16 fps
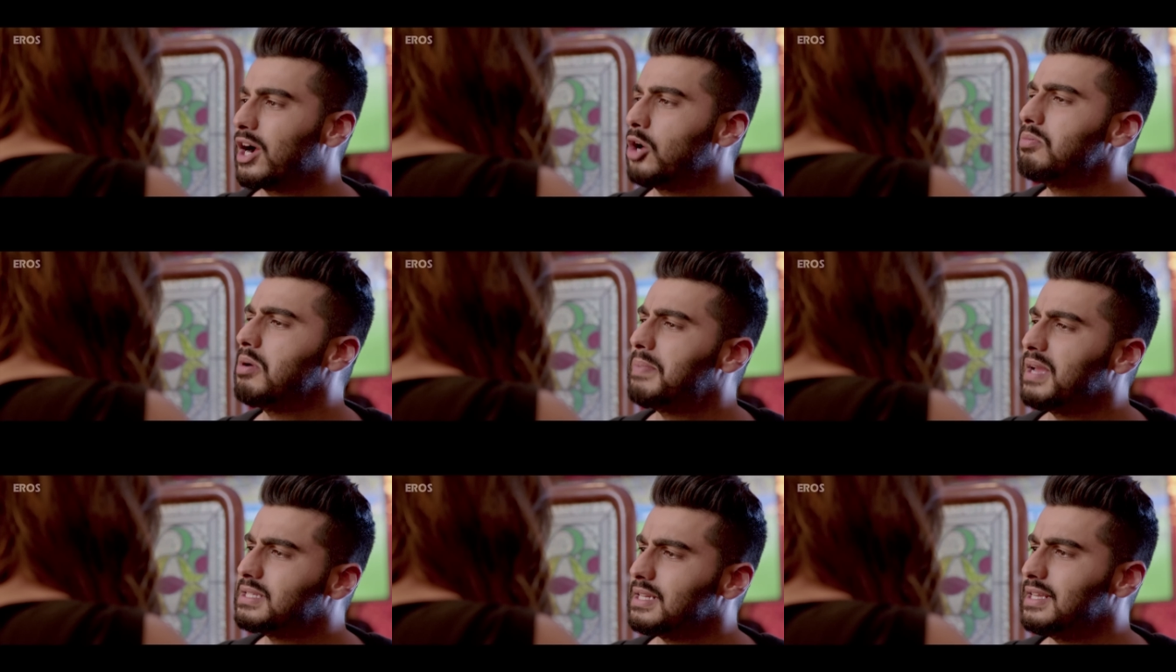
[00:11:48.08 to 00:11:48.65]
बैंक
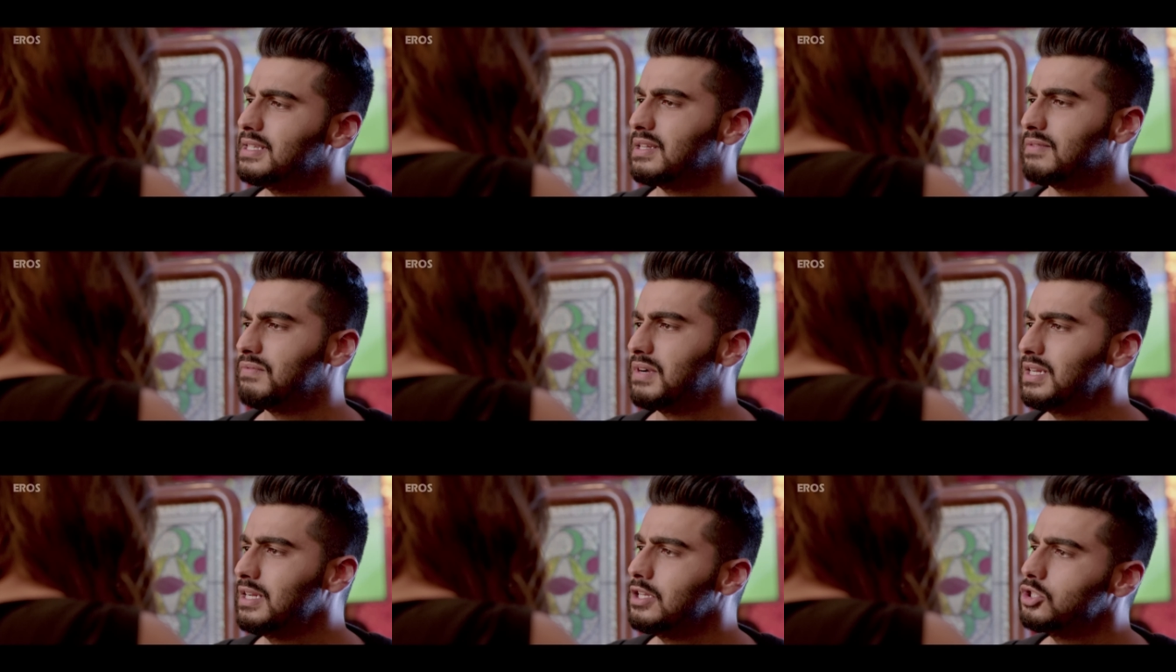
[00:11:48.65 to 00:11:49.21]
अकाउंट में पैसे नहीं
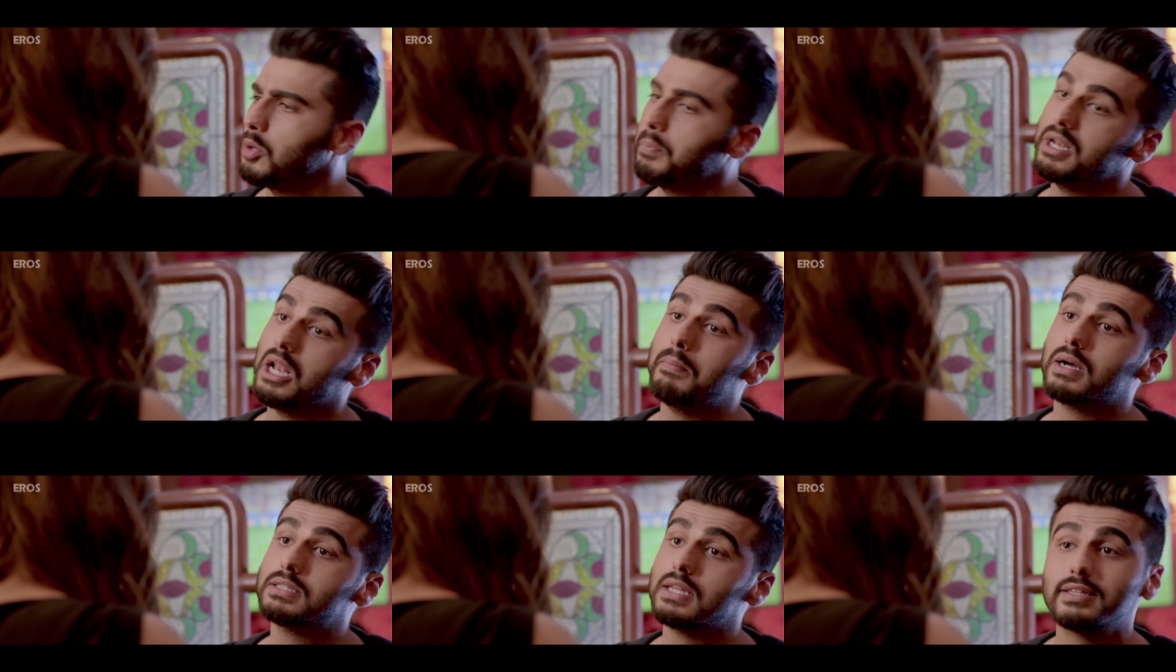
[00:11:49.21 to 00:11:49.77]
जम तो
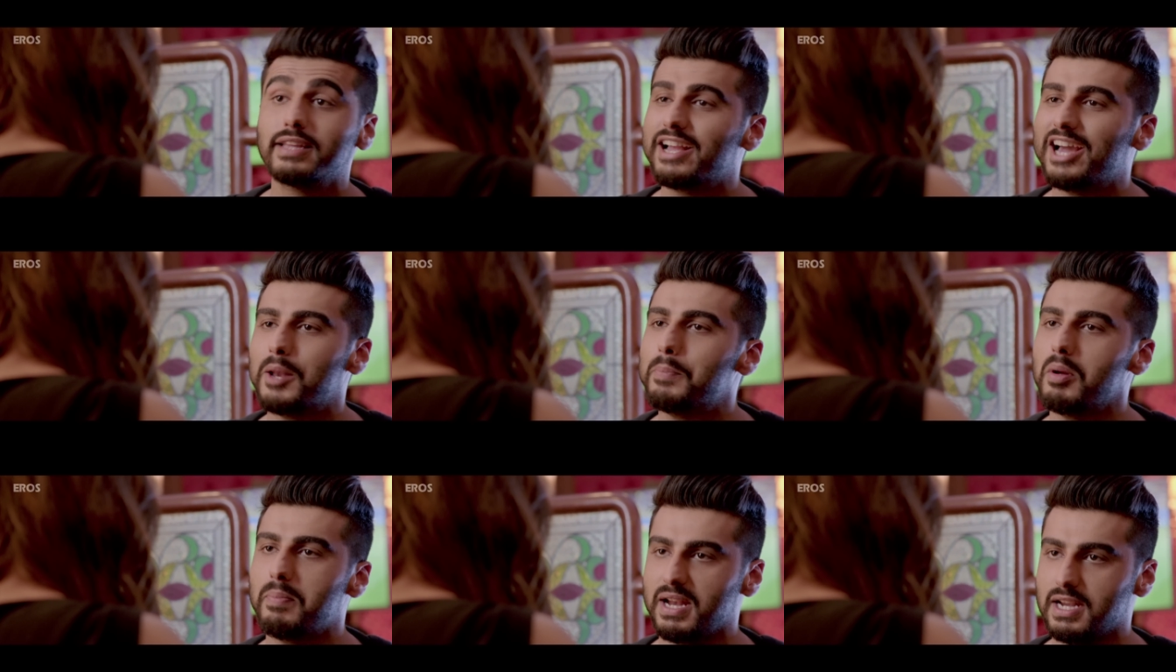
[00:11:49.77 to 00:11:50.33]
बिना मकसद के
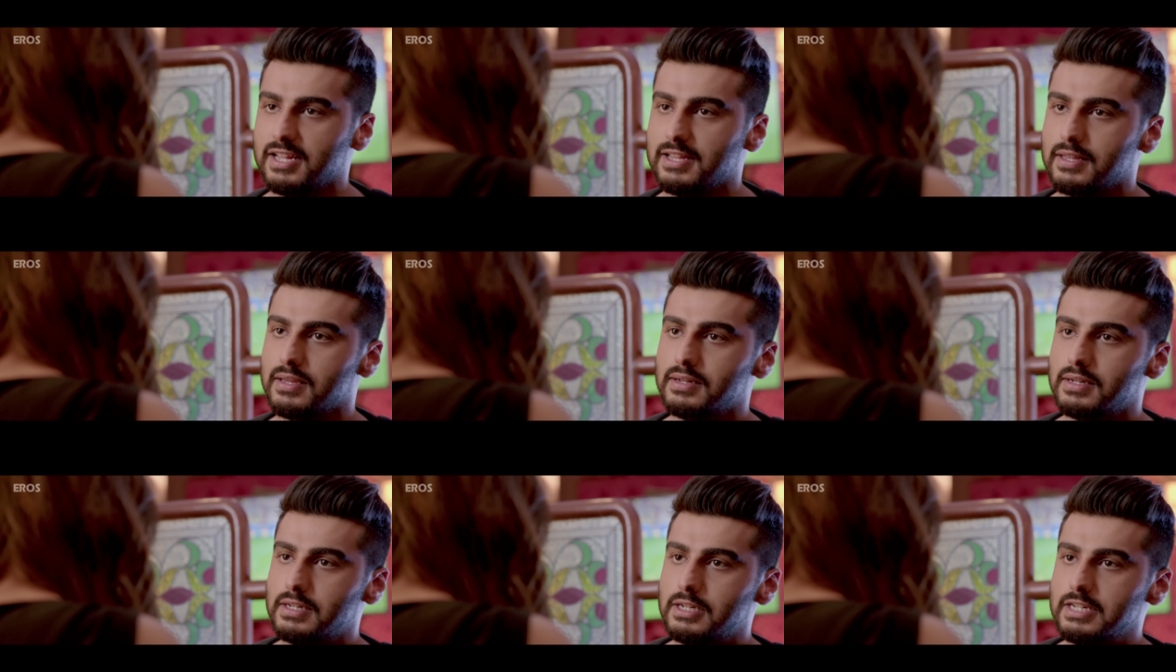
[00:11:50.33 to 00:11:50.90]
घर पे बैठी
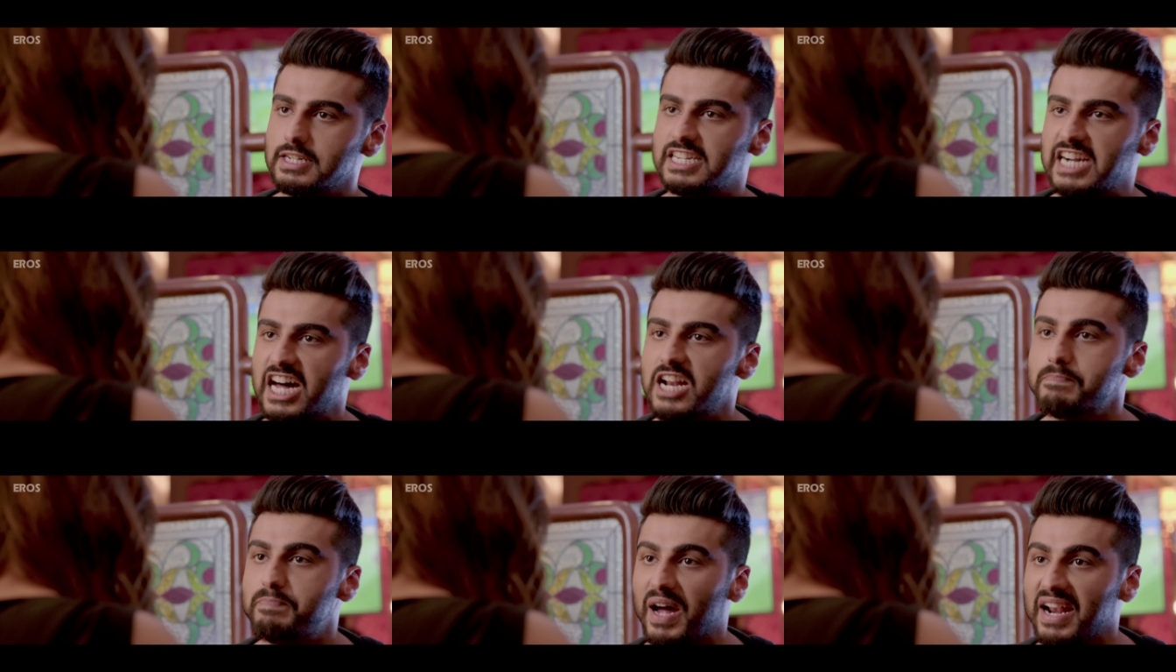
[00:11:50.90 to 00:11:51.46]
थी
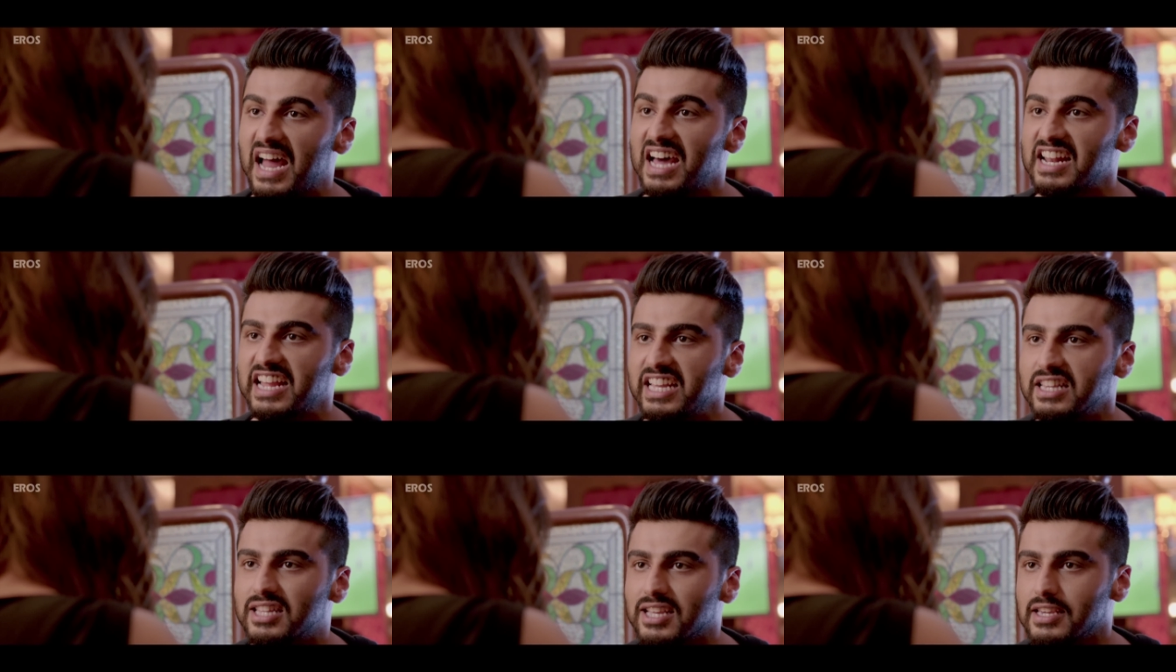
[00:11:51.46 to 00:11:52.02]
घर
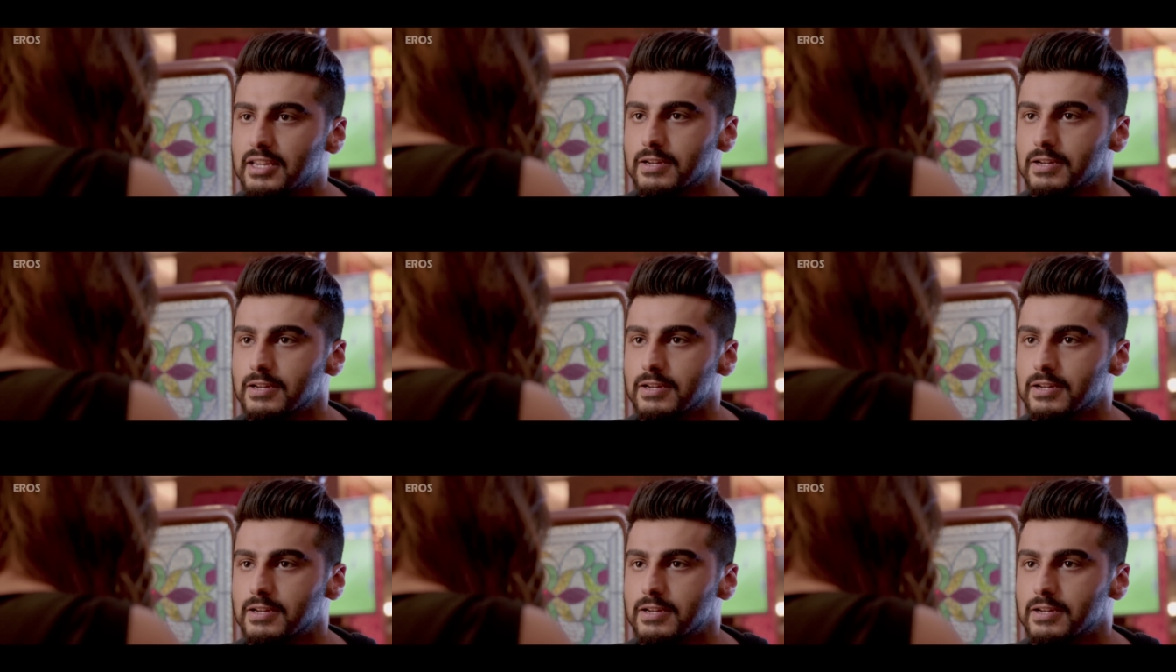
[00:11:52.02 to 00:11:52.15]
बना रही